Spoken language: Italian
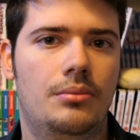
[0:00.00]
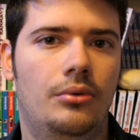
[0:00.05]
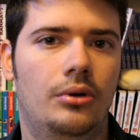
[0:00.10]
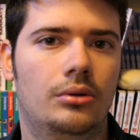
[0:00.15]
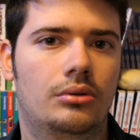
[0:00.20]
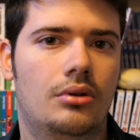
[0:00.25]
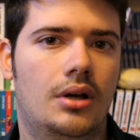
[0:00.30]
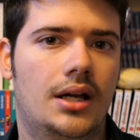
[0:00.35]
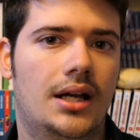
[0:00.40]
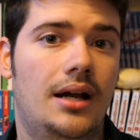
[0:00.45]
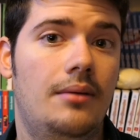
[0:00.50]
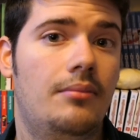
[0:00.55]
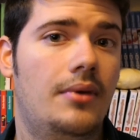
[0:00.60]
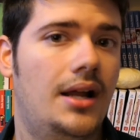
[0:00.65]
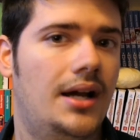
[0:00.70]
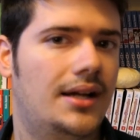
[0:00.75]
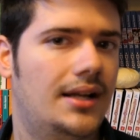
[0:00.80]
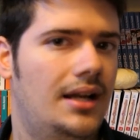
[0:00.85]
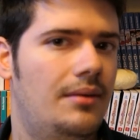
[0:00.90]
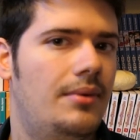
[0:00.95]
e molto
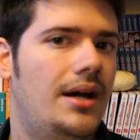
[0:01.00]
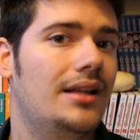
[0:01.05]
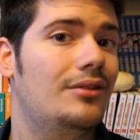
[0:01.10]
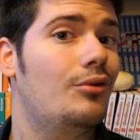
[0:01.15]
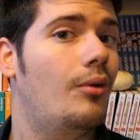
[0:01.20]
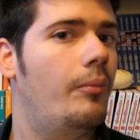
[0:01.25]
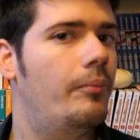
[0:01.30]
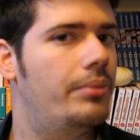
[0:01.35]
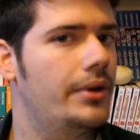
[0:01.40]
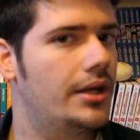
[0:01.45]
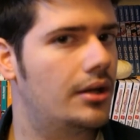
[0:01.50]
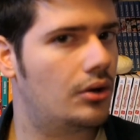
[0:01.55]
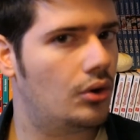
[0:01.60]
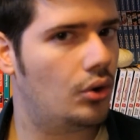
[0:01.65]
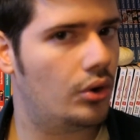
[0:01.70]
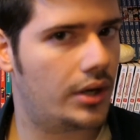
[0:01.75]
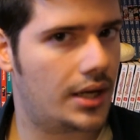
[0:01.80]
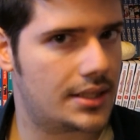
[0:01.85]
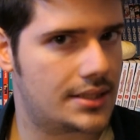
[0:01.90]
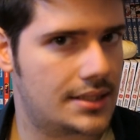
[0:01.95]
acclamato, per
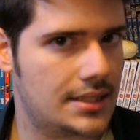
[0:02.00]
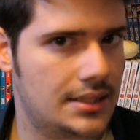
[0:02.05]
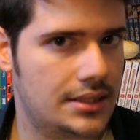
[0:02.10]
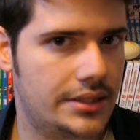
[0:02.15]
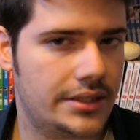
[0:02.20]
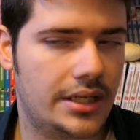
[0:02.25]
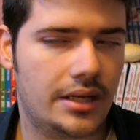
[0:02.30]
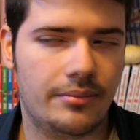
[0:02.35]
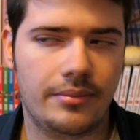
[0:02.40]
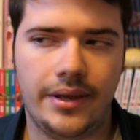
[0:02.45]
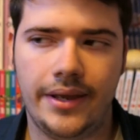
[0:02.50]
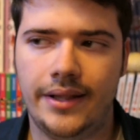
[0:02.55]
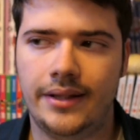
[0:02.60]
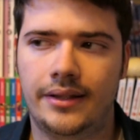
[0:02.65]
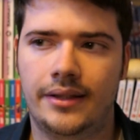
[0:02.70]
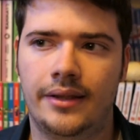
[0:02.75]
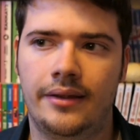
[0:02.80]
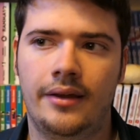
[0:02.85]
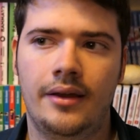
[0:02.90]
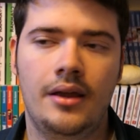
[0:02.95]
ora
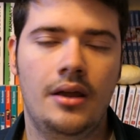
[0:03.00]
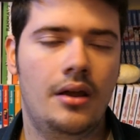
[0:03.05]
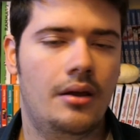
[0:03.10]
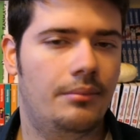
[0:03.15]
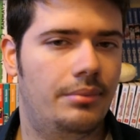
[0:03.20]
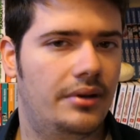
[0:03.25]
sinceramente